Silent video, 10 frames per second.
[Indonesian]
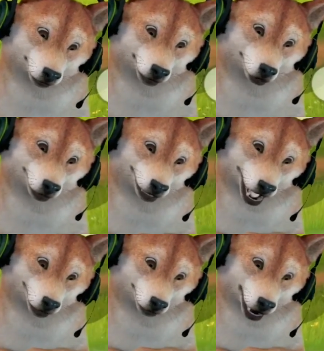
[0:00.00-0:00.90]
khusus
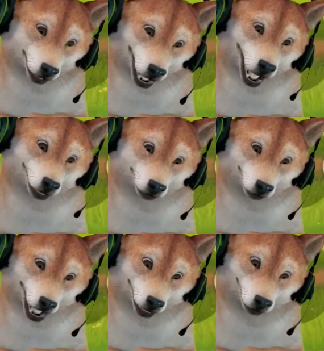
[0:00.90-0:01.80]
game mobile
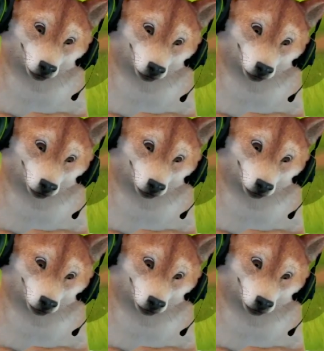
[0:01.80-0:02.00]
semuanya